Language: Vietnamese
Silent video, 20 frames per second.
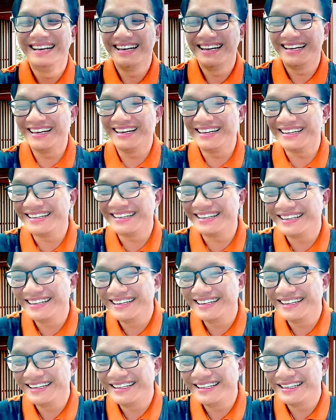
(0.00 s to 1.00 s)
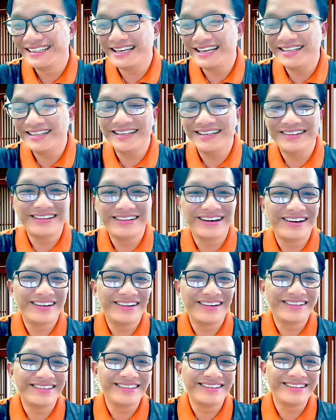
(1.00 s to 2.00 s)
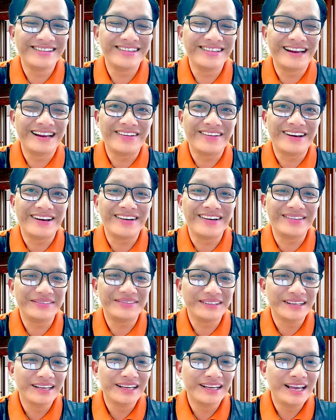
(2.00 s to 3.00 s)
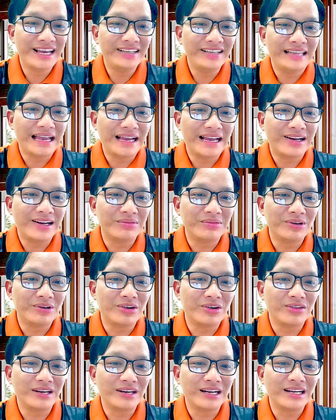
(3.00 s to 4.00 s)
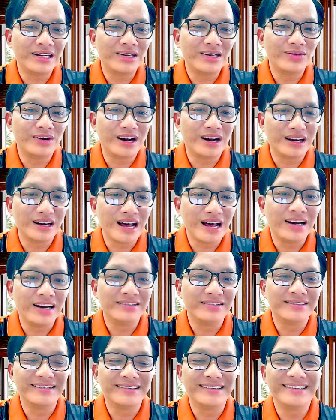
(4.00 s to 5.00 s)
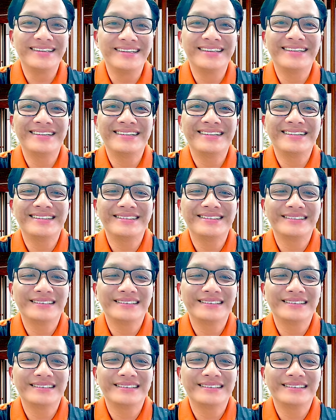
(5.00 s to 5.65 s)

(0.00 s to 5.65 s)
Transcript: à, vậy thấy sự uh, lượng lẹo không hiện tại không còn là nick của hl à